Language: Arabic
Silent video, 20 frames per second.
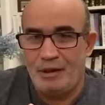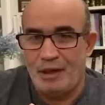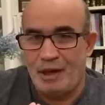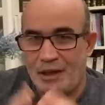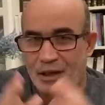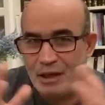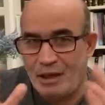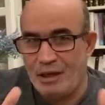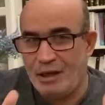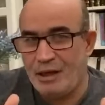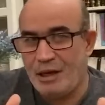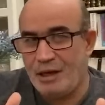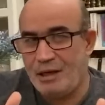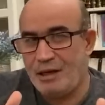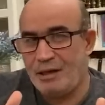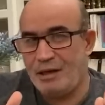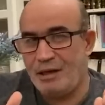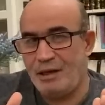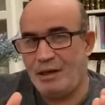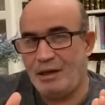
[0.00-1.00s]
هذه هي
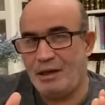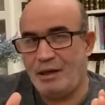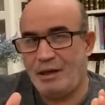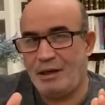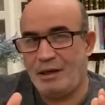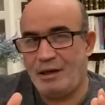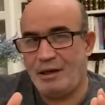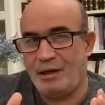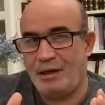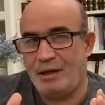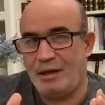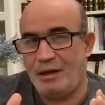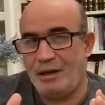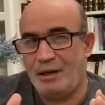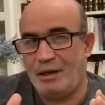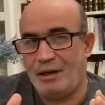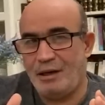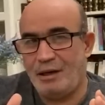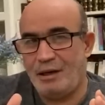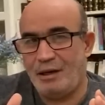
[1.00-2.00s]
اللي
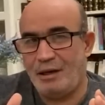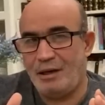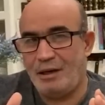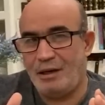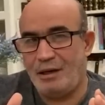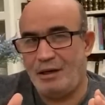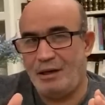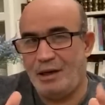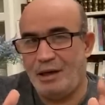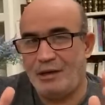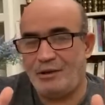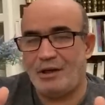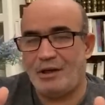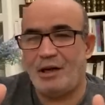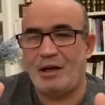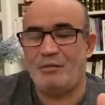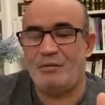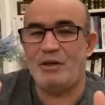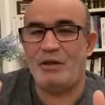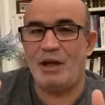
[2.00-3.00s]
آه، الناس
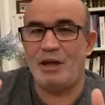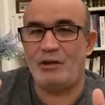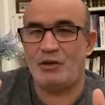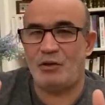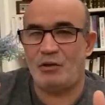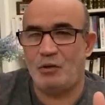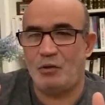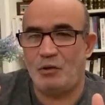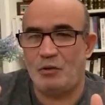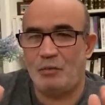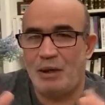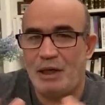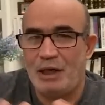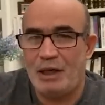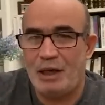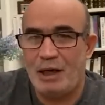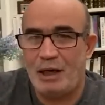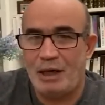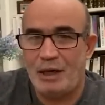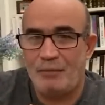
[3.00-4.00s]
راهم يحسدوكم
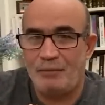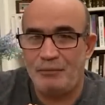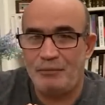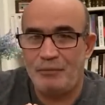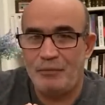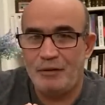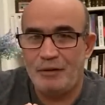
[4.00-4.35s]
عليها